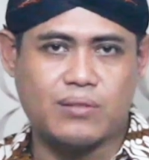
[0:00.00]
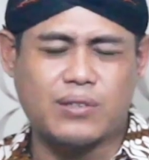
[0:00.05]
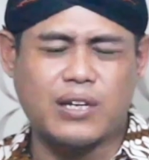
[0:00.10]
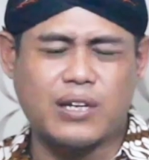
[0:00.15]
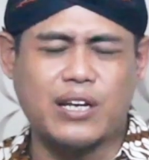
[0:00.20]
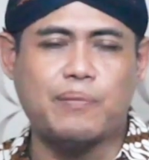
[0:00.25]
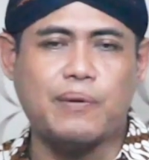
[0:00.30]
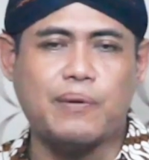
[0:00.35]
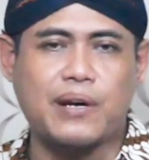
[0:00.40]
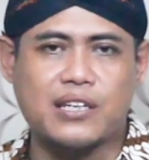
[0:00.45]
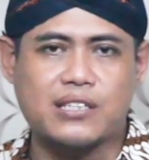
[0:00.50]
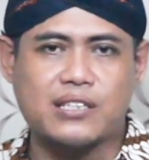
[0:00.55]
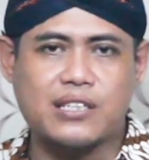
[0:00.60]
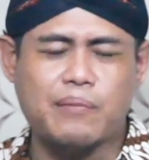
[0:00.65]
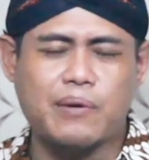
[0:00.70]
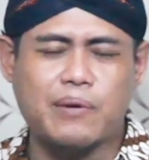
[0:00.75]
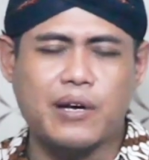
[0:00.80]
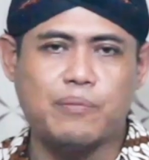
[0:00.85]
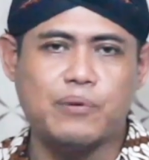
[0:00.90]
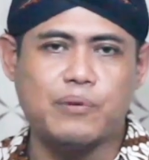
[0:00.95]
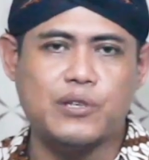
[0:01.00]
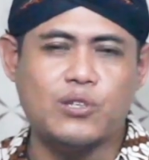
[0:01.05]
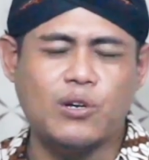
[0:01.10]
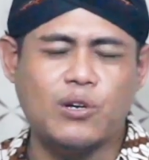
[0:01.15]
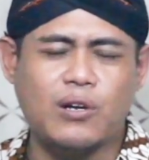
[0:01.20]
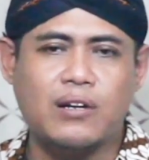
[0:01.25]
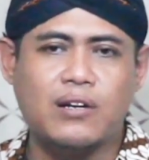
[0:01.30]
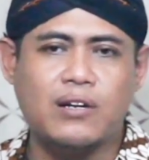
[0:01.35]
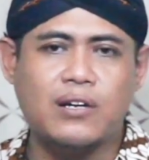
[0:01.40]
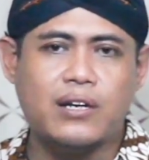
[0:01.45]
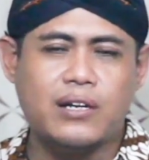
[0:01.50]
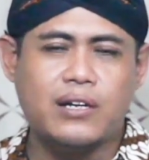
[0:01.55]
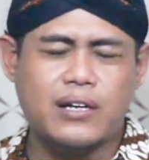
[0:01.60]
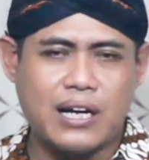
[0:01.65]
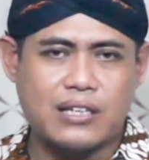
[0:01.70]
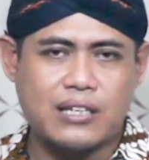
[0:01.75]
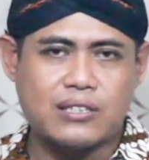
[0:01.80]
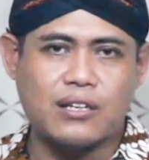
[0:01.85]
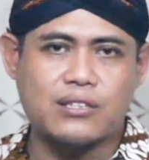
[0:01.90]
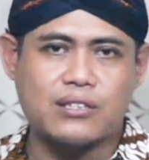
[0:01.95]
Daripada saya bayar pinjol
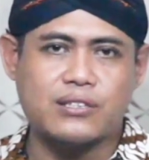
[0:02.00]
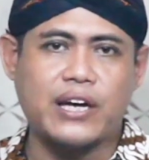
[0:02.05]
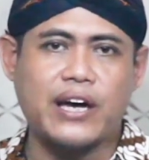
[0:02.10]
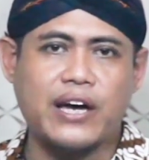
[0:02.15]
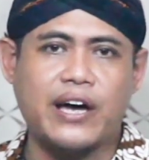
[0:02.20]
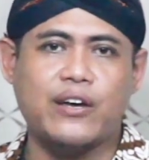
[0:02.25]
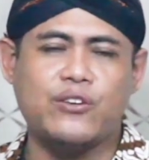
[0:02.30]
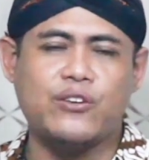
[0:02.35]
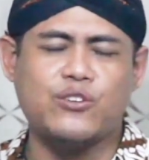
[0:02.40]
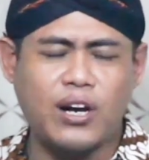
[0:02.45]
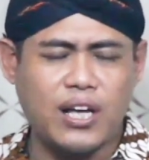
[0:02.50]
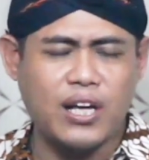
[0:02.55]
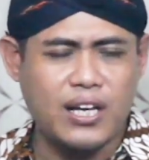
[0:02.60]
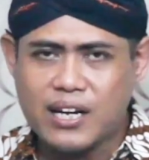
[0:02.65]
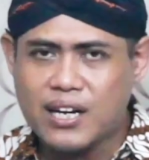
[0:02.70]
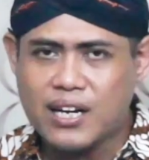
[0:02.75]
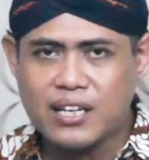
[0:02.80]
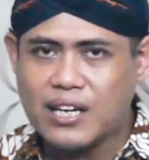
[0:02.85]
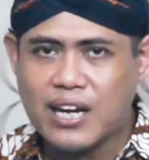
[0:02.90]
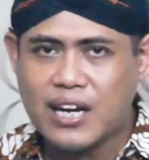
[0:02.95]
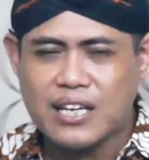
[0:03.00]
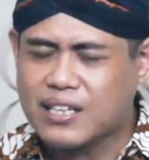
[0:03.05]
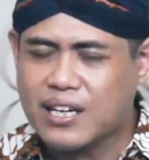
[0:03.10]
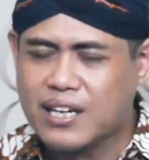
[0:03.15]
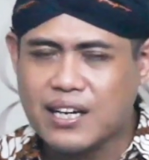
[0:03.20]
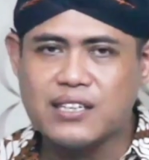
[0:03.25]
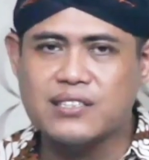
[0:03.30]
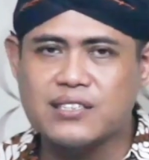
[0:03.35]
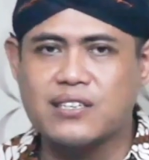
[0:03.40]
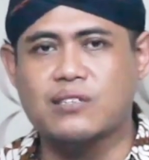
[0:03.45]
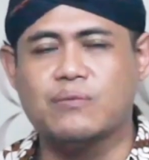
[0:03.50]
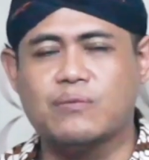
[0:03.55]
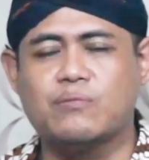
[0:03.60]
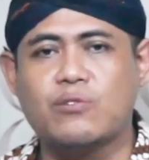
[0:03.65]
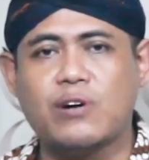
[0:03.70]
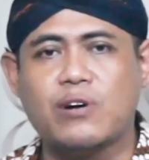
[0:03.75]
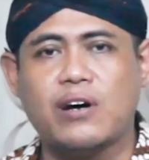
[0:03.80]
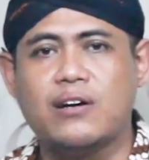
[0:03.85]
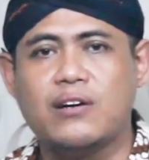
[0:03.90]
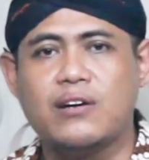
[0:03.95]
tidak selesai, jelas Anda jelaskan aja
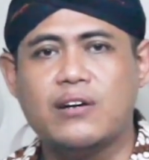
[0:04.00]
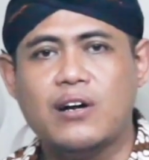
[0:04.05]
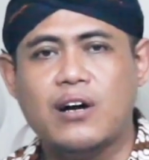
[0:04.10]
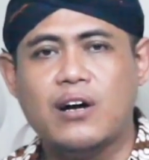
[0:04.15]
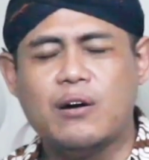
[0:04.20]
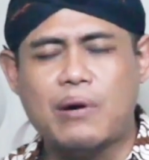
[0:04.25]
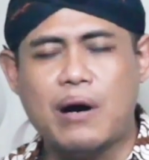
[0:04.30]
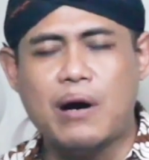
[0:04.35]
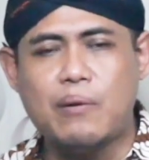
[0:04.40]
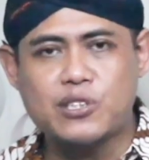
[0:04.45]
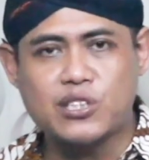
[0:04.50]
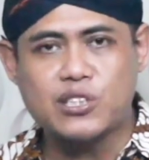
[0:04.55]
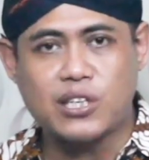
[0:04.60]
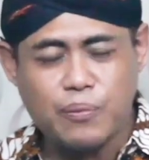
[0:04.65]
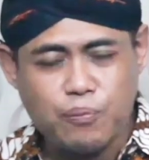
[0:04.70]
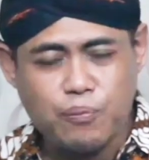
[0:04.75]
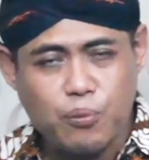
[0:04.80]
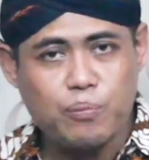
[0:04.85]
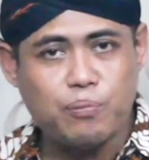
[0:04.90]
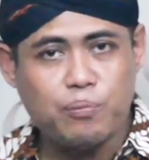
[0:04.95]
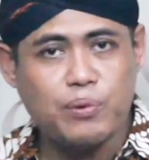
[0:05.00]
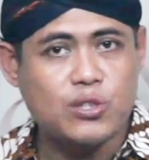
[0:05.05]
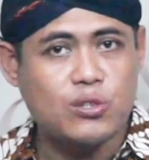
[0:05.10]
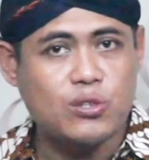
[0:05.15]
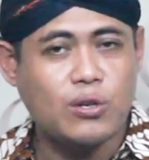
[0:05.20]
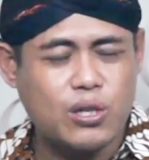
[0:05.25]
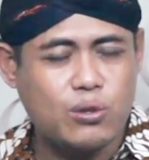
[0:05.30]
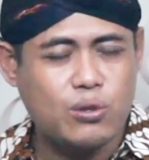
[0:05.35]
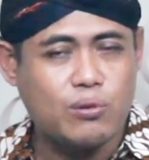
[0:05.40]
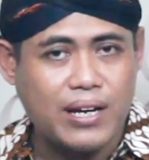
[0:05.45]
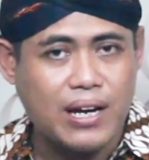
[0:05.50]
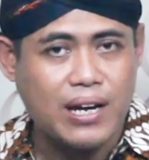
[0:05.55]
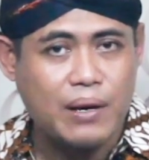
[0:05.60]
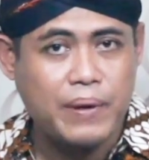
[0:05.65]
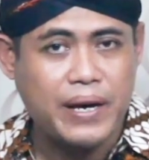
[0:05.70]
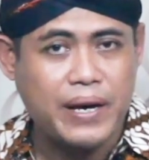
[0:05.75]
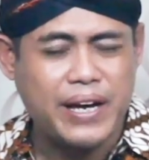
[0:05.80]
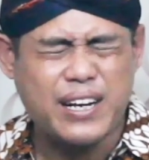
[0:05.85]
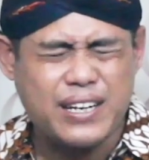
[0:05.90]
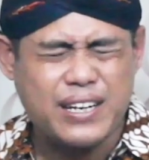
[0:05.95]
semua. Bahwa meskipun pinjol itu Anda
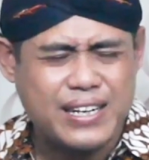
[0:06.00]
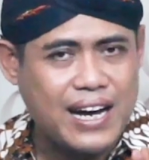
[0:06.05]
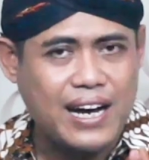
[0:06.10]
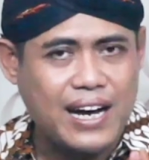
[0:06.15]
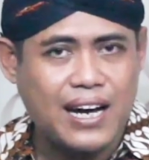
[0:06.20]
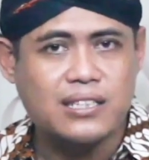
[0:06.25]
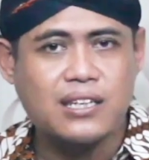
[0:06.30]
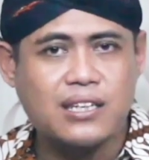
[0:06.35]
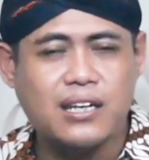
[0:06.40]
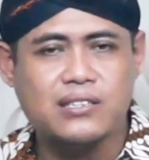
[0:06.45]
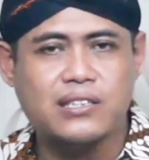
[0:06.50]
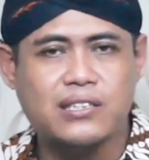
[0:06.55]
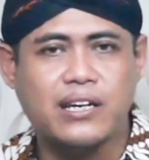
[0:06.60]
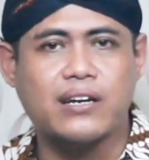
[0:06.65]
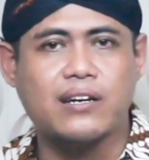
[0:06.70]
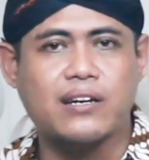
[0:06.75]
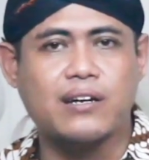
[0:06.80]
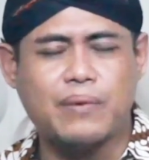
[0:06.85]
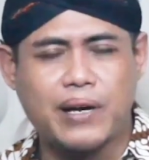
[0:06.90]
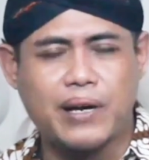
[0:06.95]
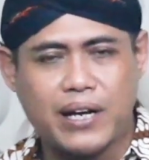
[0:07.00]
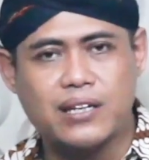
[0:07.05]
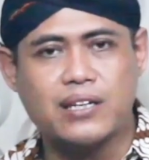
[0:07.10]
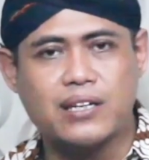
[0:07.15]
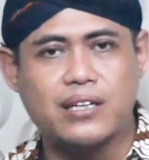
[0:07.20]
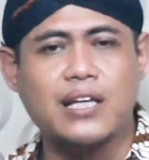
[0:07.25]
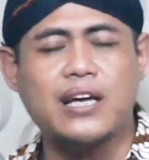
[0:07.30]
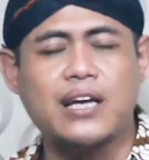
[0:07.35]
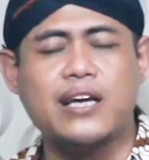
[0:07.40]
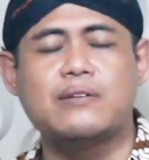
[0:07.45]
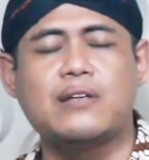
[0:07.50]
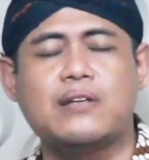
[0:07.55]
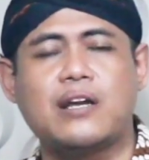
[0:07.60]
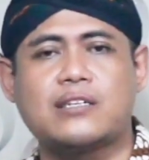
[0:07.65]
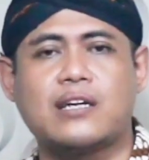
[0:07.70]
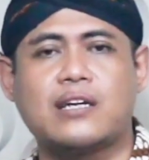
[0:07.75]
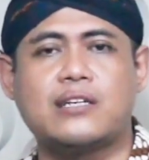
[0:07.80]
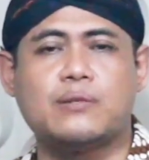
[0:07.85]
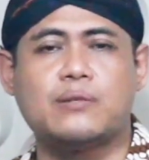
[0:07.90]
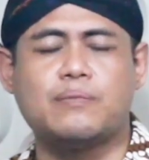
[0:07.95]
bayar tidak akan selesai. Kemarin kita yang
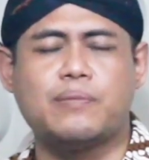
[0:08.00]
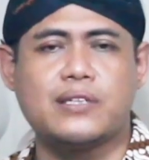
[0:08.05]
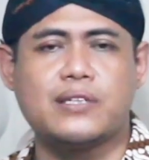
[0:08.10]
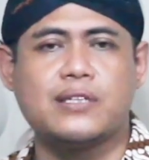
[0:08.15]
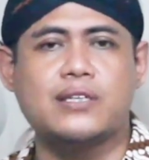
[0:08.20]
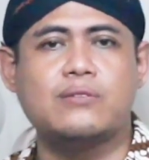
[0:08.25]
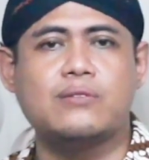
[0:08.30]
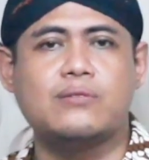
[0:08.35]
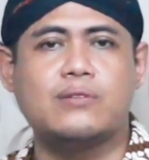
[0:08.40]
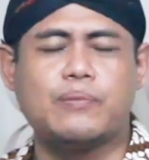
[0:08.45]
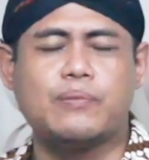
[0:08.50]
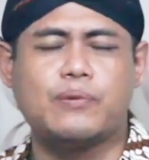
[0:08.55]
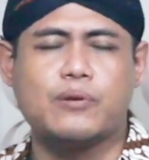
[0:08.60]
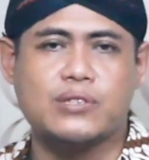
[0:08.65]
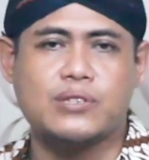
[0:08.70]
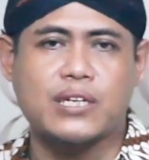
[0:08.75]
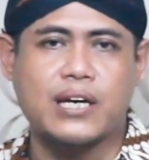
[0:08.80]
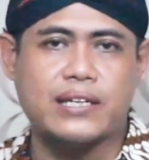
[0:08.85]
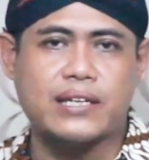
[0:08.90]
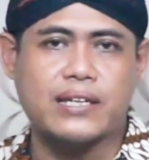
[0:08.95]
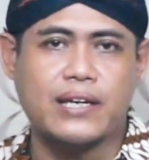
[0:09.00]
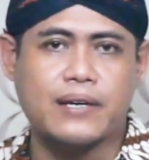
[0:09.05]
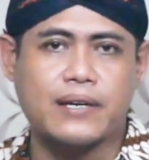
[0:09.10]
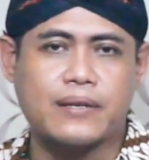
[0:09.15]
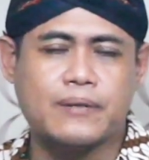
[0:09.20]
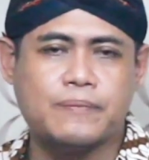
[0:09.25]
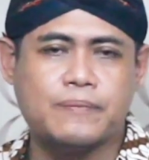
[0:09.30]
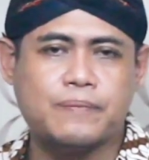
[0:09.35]
jelaskan seperti itu ke perusahaannya.